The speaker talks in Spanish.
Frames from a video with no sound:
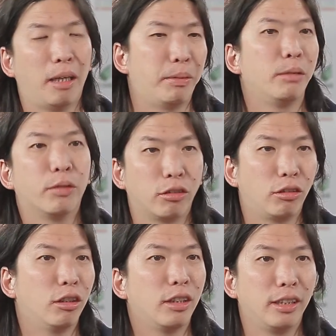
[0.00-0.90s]
la
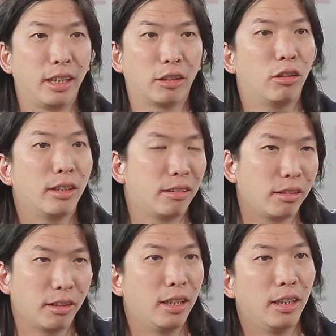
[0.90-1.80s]
predisposición de
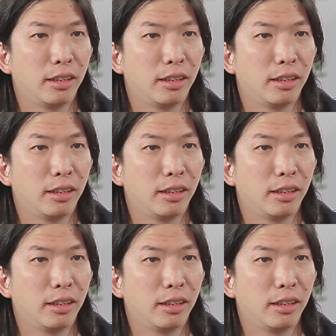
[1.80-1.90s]
directores